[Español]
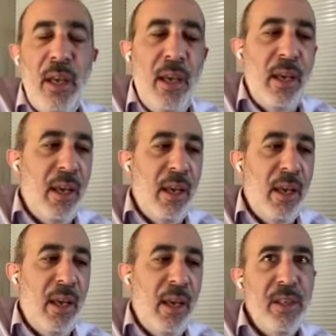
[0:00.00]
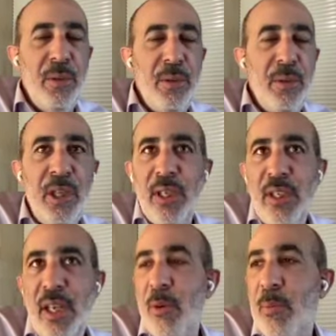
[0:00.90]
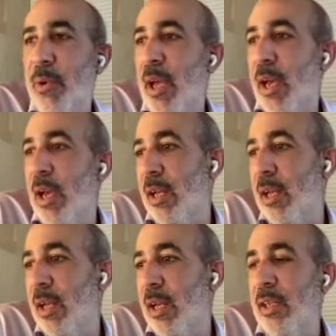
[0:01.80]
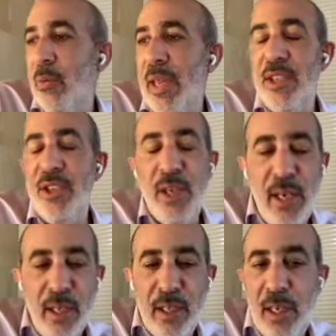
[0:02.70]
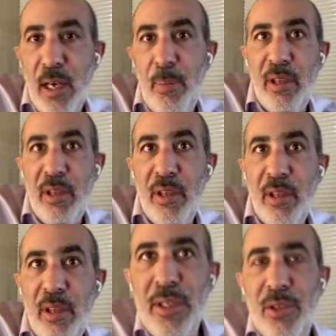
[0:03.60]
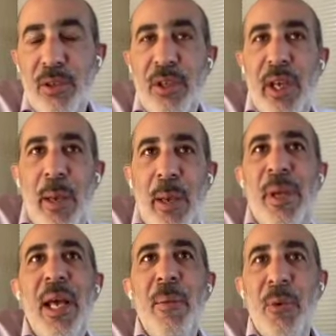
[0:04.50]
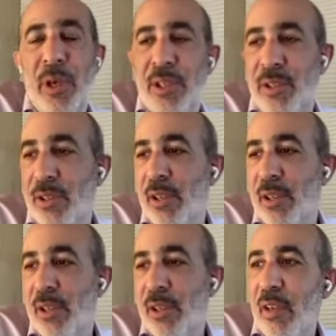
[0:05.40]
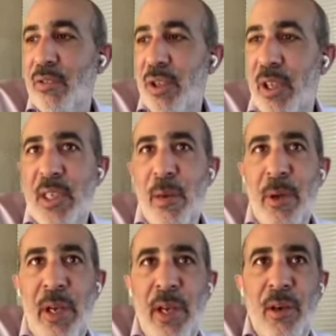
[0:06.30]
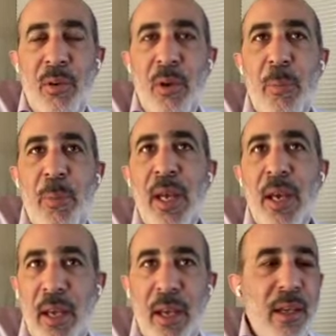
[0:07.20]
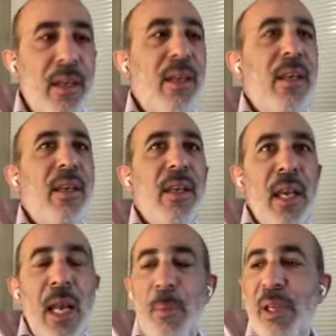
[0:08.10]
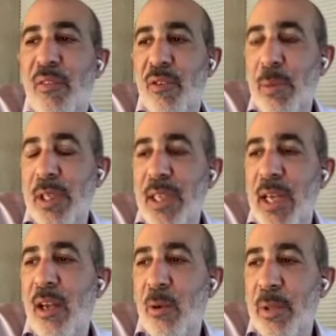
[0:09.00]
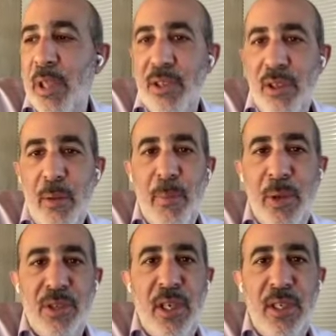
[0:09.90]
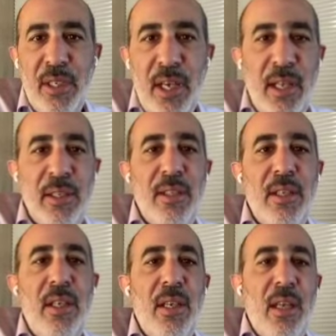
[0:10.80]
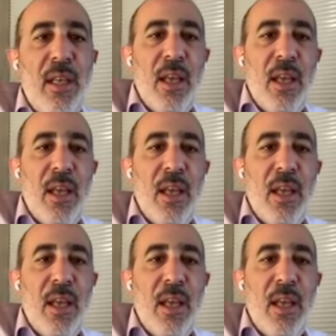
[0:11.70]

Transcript: Eh, si bien esto antes era como una, adicional que tenían las plataformas, hoy esperamos que eso que funcione de esa manera. Lo que uno espera es que, que la plataforma te haga recomendaciones personalizadas.